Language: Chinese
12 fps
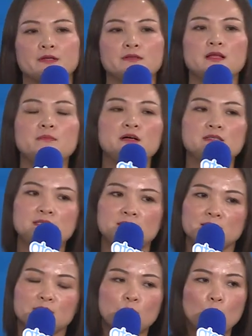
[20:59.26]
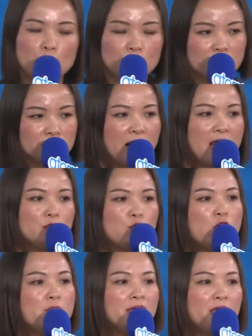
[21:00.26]
那么，爱
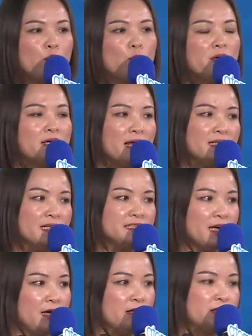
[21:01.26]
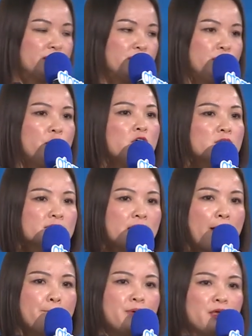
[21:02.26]
多美，我们刚才讲了，使用
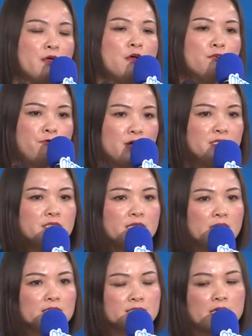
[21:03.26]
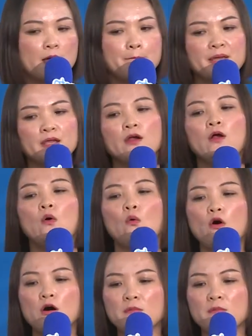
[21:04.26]
产品、分享产品，我